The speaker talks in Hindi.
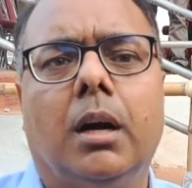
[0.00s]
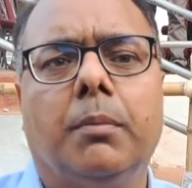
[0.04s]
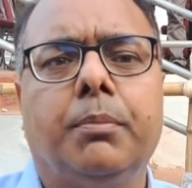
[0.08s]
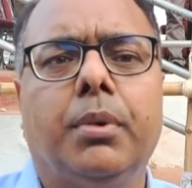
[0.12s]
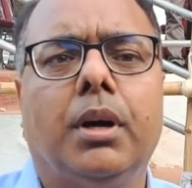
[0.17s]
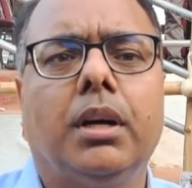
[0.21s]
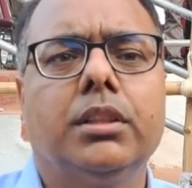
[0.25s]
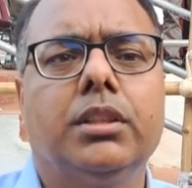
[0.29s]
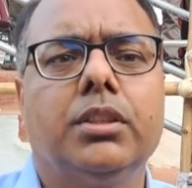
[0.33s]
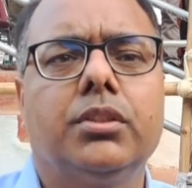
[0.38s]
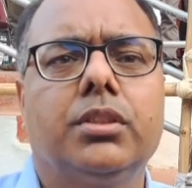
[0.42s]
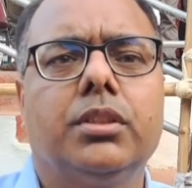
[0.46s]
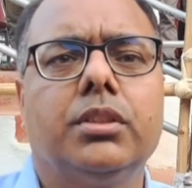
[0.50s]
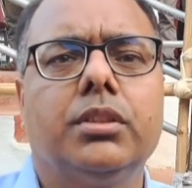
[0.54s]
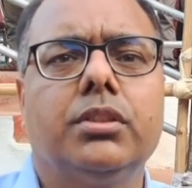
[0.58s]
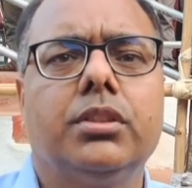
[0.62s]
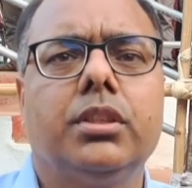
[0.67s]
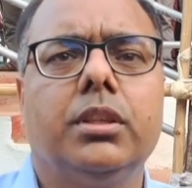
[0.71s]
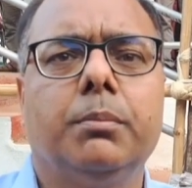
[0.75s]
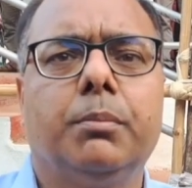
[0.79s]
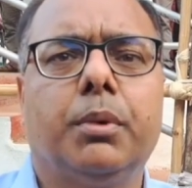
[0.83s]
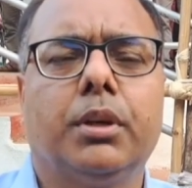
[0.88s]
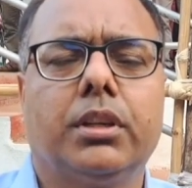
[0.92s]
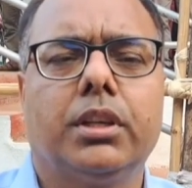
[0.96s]
आपात स्थिति
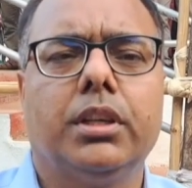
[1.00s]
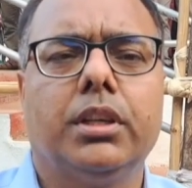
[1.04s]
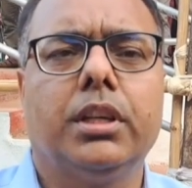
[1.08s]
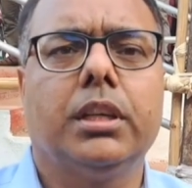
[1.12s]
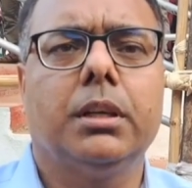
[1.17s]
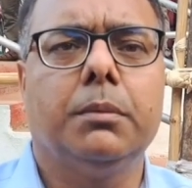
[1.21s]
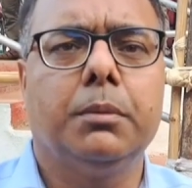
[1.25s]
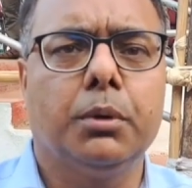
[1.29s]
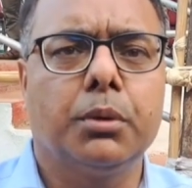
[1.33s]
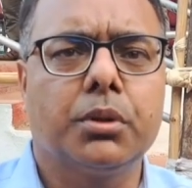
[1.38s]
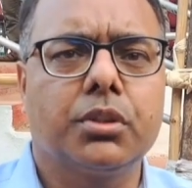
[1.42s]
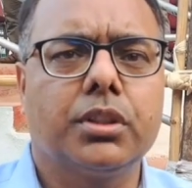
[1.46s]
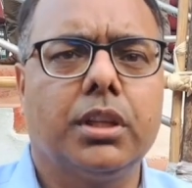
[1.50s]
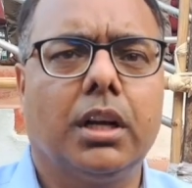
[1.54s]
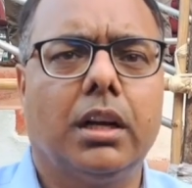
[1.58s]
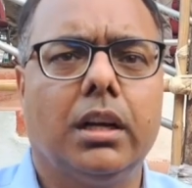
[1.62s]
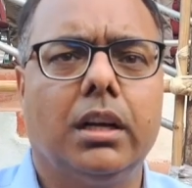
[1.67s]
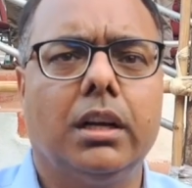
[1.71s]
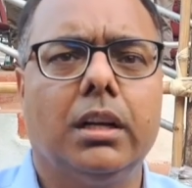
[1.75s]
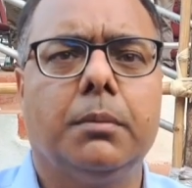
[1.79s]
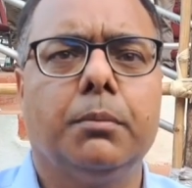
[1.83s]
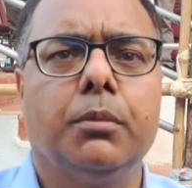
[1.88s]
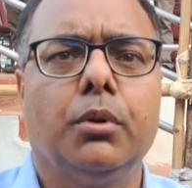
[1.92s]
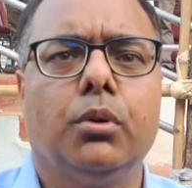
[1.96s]
से निपटने की व्यवस्था
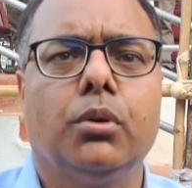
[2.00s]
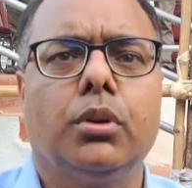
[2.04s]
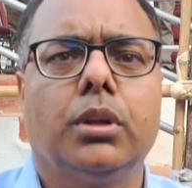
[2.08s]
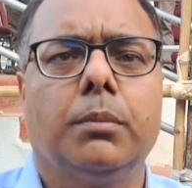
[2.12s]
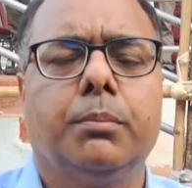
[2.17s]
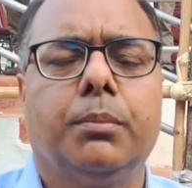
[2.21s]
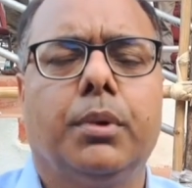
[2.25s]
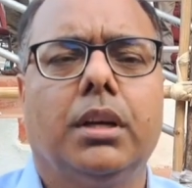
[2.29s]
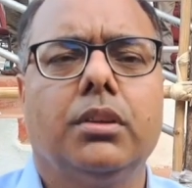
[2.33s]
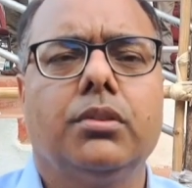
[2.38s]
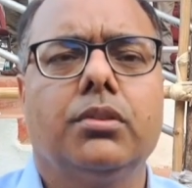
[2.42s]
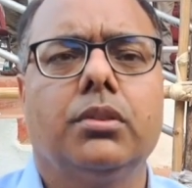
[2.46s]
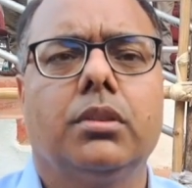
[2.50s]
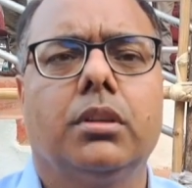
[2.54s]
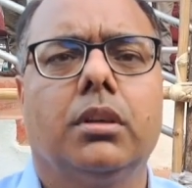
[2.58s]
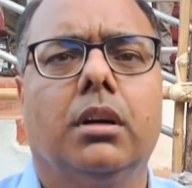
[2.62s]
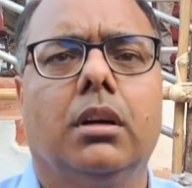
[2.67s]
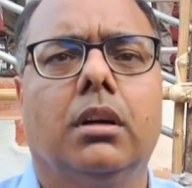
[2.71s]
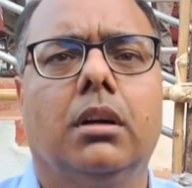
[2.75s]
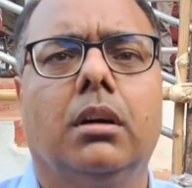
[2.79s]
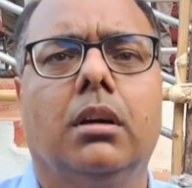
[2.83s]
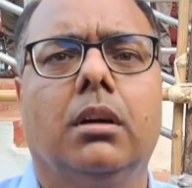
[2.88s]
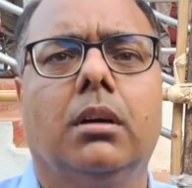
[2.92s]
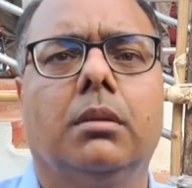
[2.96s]
है हम लोगों के पास
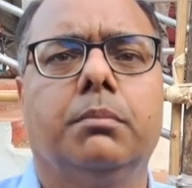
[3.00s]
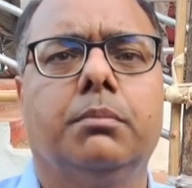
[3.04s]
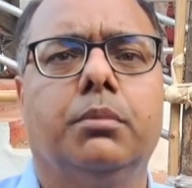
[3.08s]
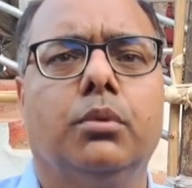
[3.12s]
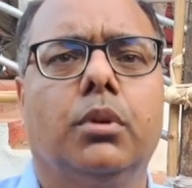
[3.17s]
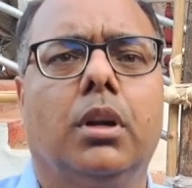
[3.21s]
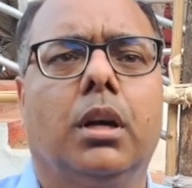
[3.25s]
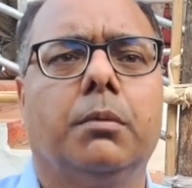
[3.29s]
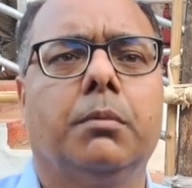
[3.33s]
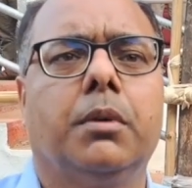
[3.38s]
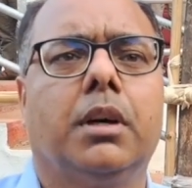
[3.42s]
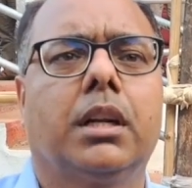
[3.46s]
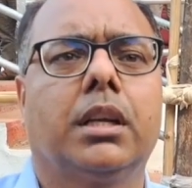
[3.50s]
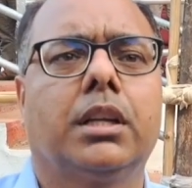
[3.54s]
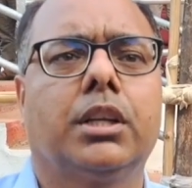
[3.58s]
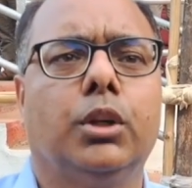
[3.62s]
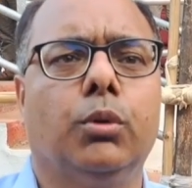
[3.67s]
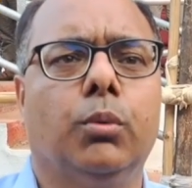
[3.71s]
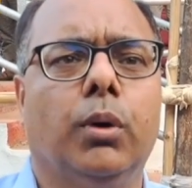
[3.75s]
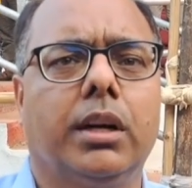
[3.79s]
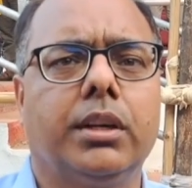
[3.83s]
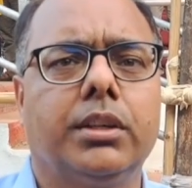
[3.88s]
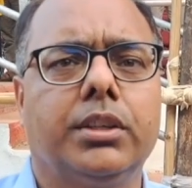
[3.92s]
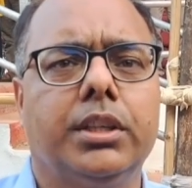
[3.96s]
पूरा हमारे
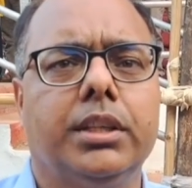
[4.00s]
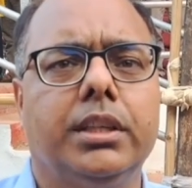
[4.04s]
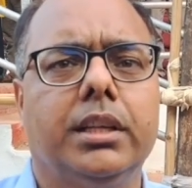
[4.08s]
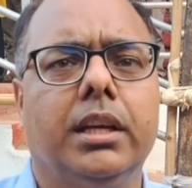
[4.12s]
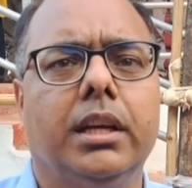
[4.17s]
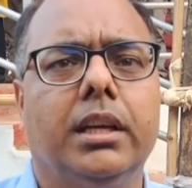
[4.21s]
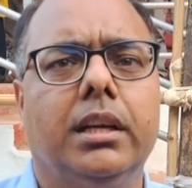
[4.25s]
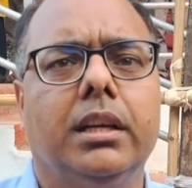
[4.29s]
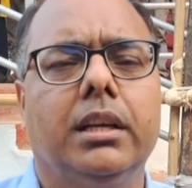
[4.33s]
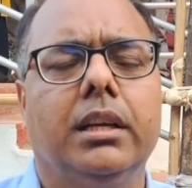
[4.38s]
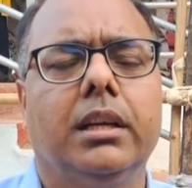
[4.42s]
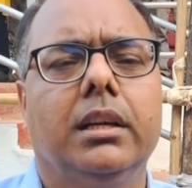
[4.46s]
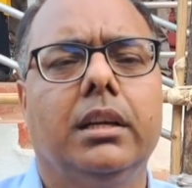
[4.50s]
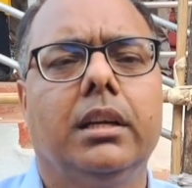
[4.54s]
क्यूआरटी है